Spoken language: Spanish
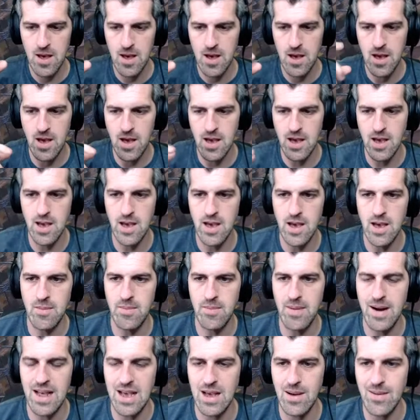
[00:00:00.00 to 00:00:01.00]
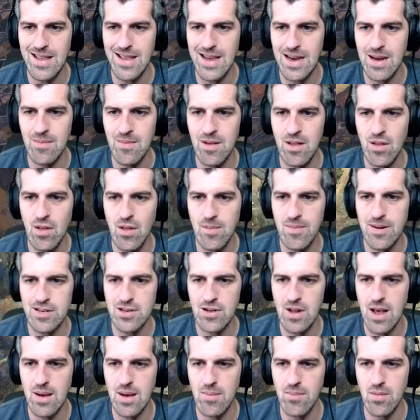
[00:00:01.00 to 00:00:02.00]
eh, para que vaya cambiando de
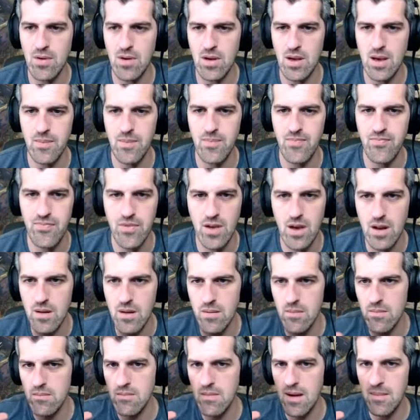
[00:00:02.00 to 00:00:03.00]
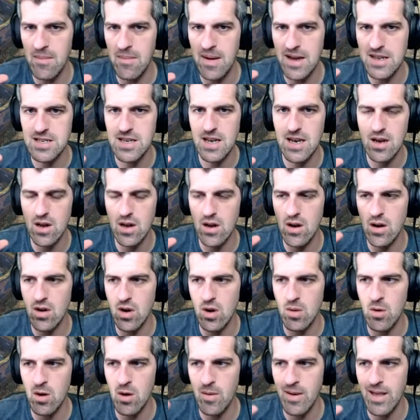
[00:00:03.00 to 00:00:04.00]
personaje porque en base a
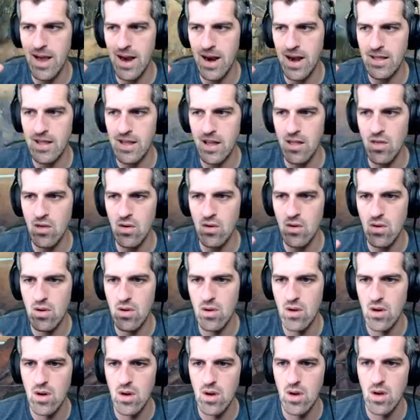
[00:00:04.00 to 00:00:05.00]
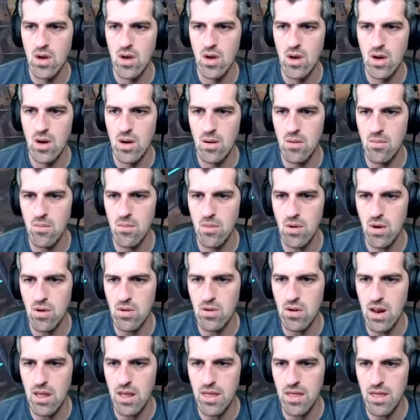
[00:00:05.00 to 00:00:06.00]
cómo lo vaya gastando voy
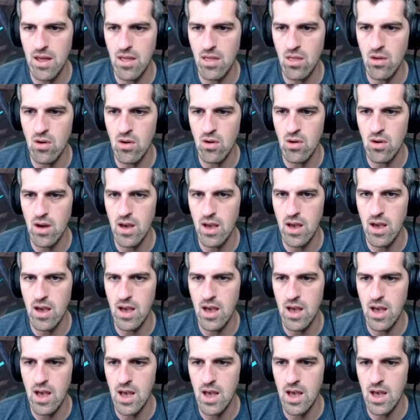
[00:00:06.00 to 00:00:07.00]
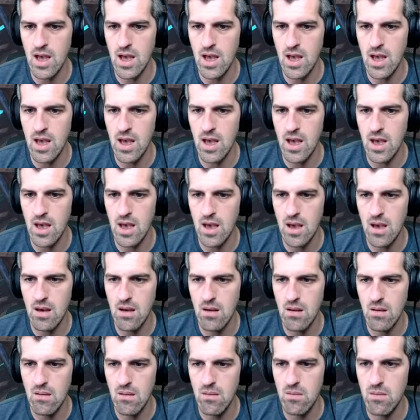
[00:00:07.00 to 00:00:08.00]
utilizando eh,
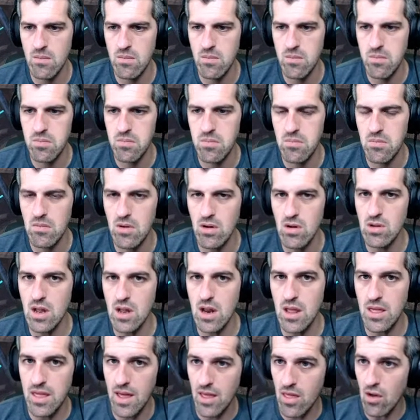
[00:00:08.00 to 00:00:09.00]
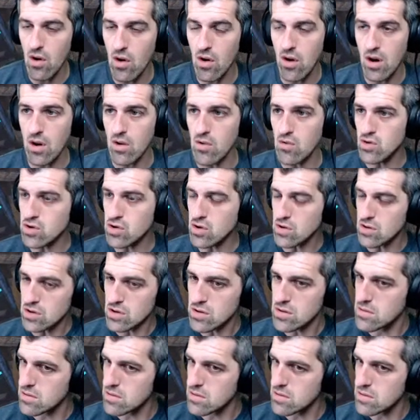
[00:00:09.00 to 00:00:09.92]
voy utilizando los recursos.